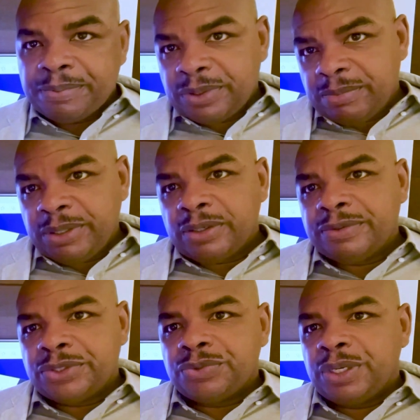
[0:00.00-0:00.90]
dass ich
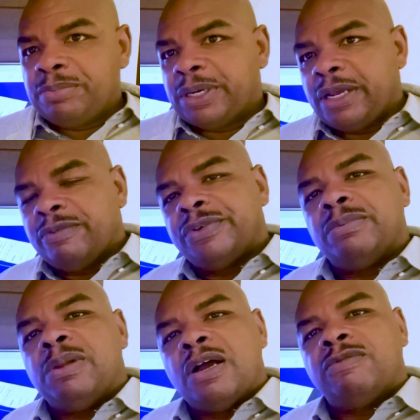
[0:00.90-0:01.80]
unterbreche. In der Mitte dieses
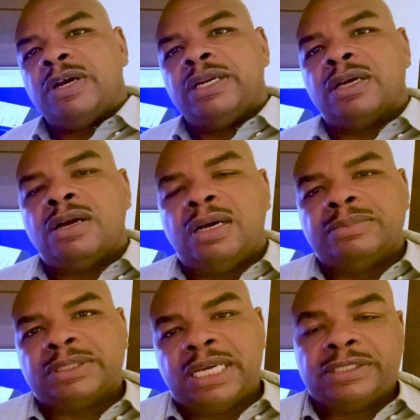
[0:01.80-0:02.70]
Streams, aber geht rüber zur
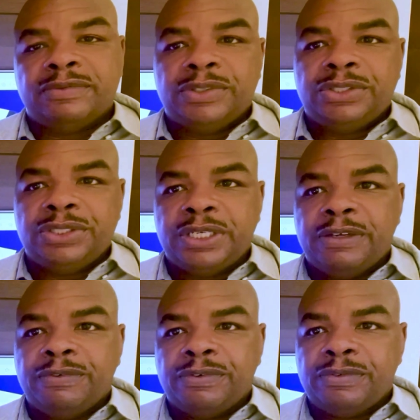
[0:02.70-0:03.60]
Blogfile, Schrägstrich Da Vinci